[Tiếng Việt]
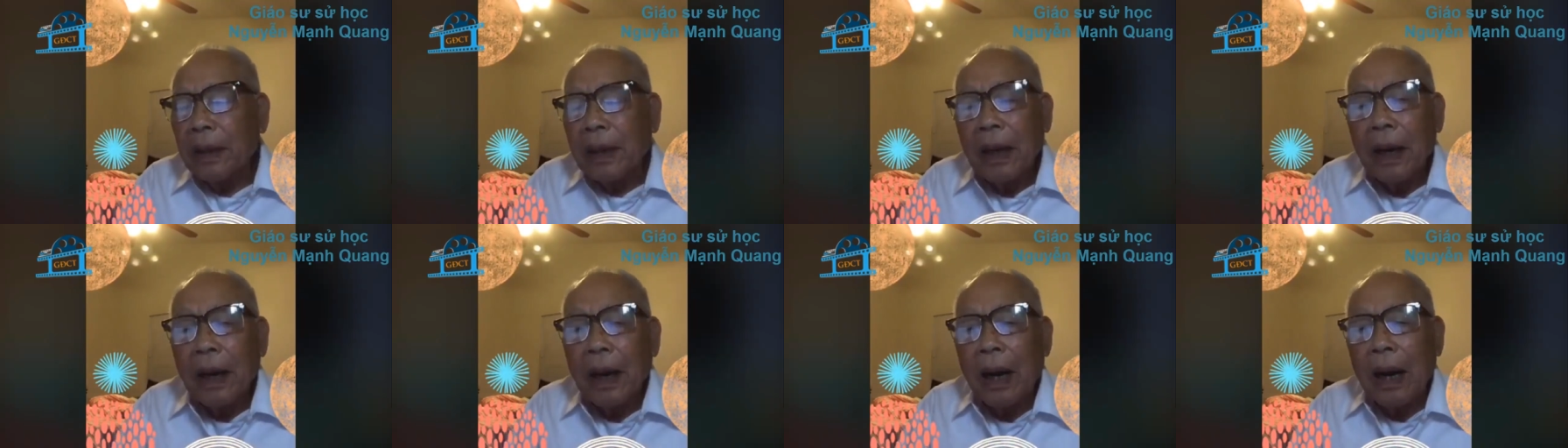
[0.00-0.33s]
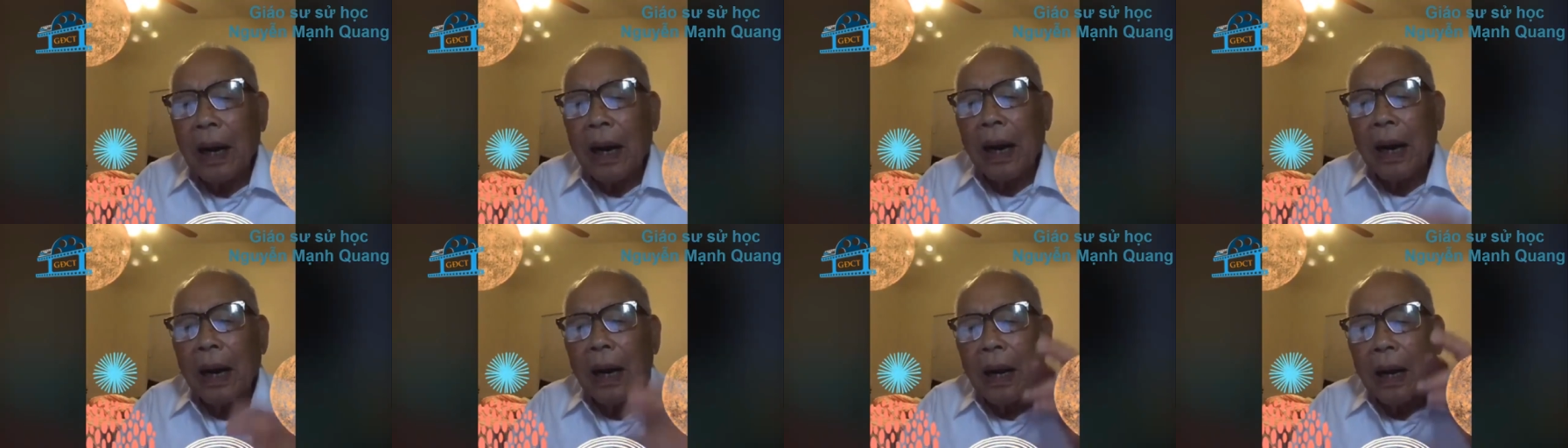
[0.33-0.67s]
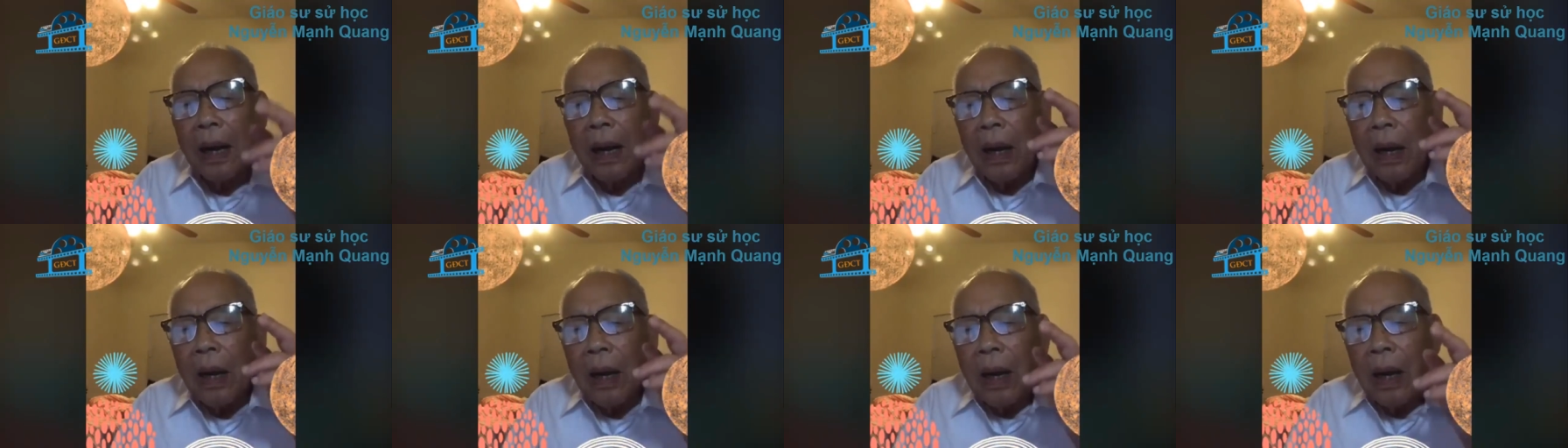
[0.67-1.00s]
À,
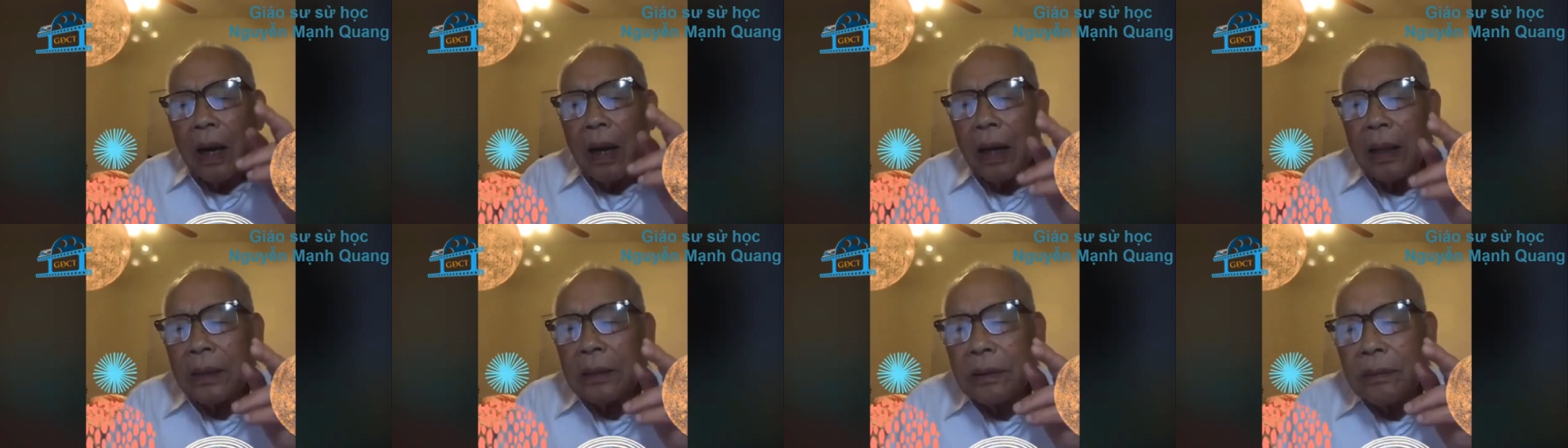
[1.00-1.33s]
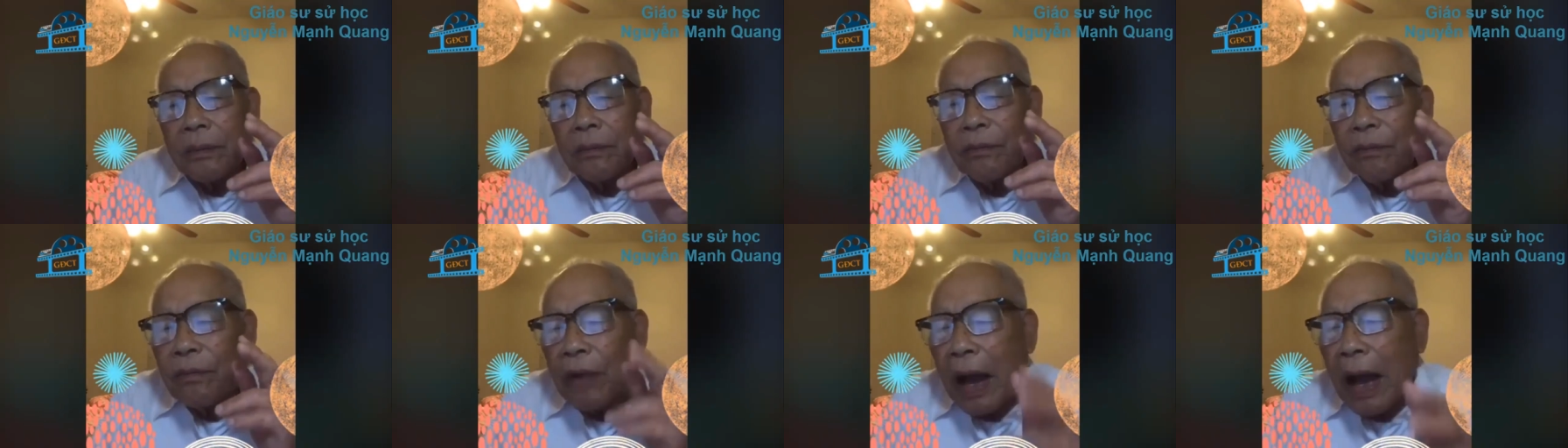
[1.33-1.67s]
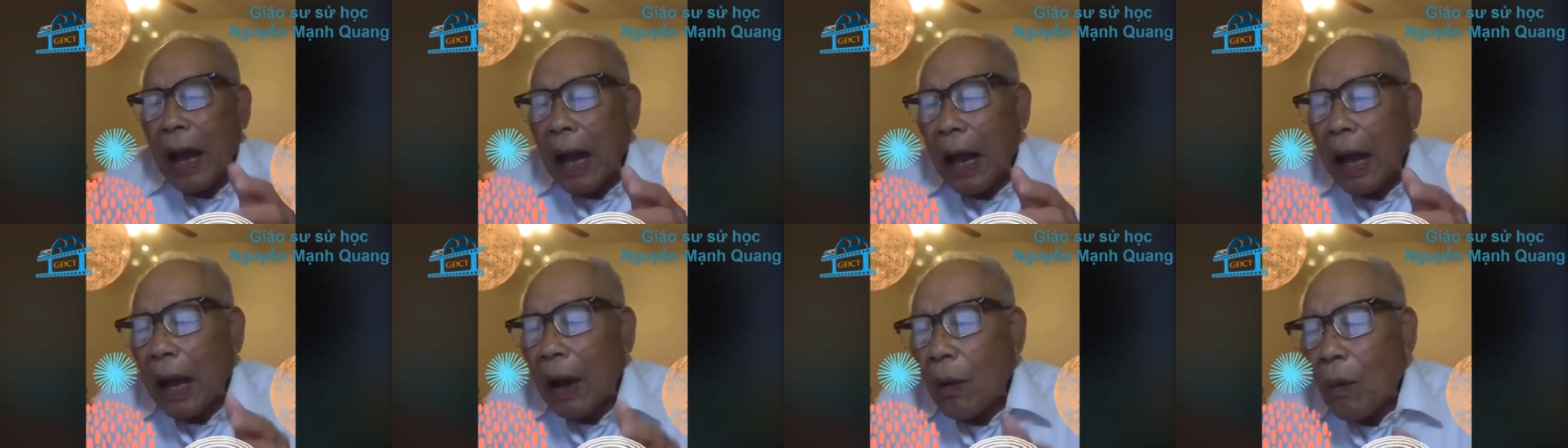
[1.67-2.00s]
à,
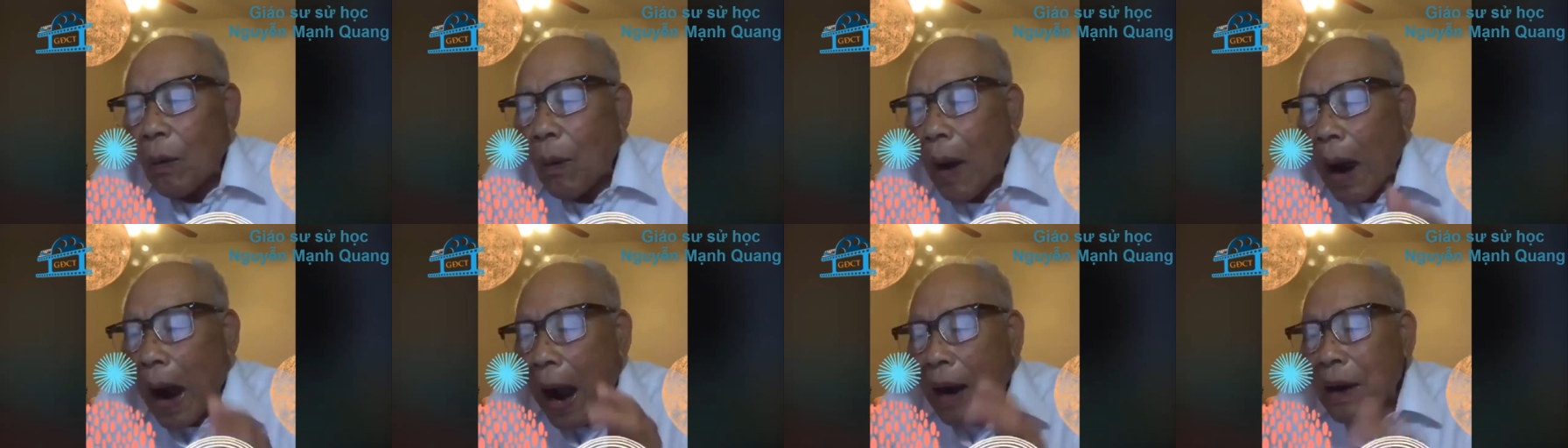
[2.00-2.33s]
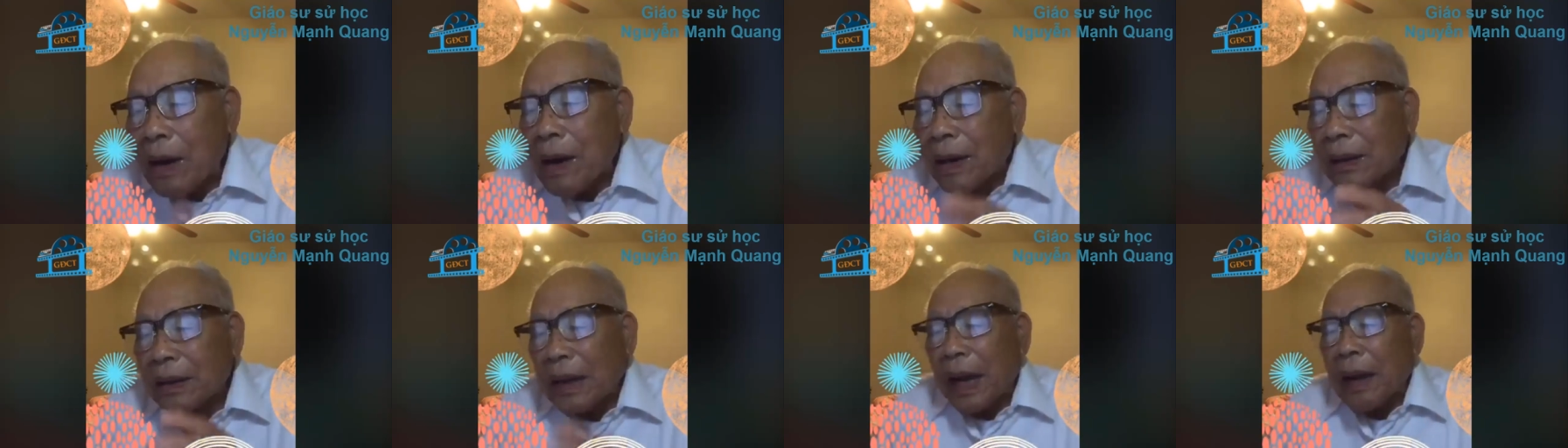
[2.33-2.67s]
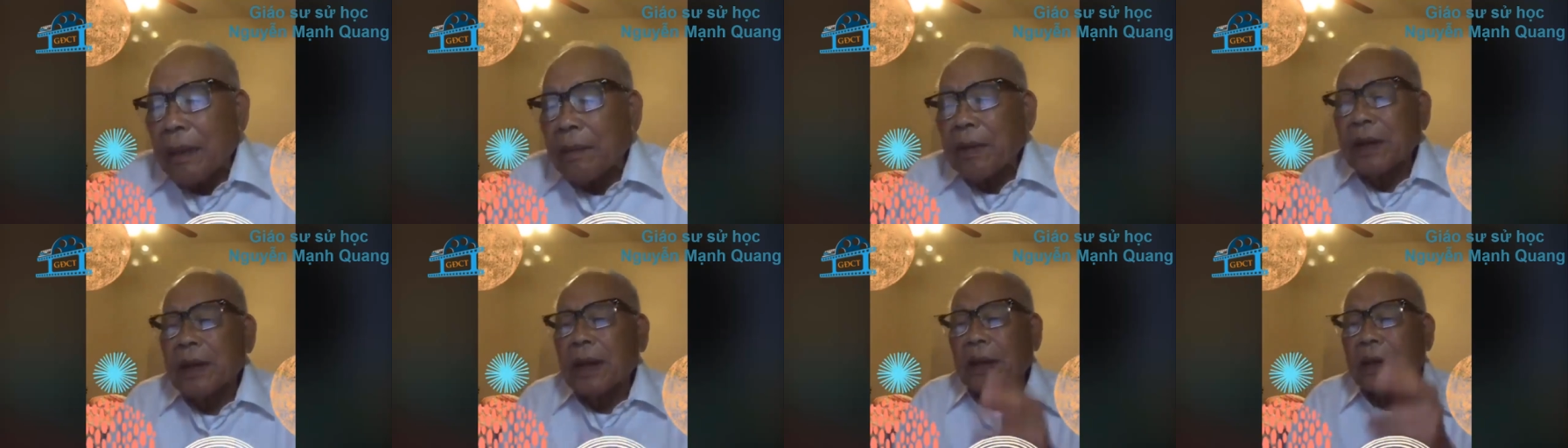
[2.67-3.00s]
và hòa ước này
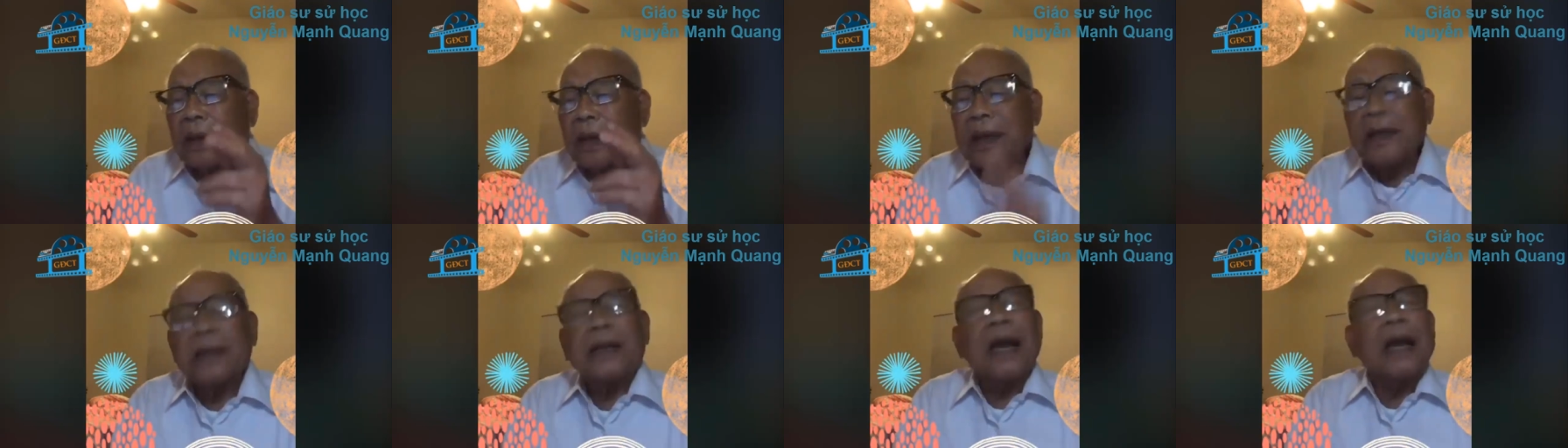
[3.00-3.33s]
mới được ký